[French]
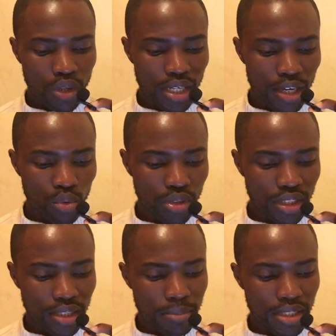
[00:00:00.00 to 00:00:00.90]
La
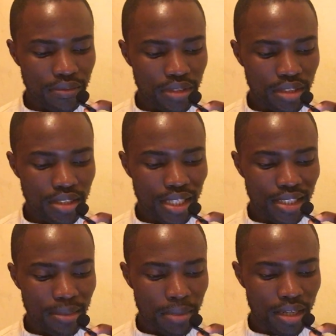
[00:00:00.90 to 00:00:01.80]
Hongrie bénéficie d'un
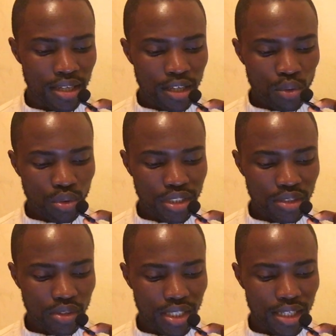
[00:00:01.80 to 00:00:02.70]
climat
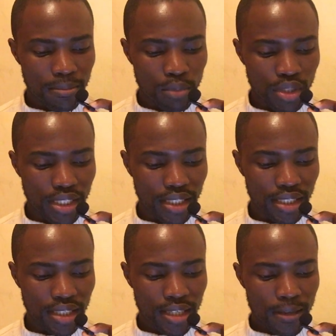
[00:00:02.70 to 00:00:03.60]
continental modéré,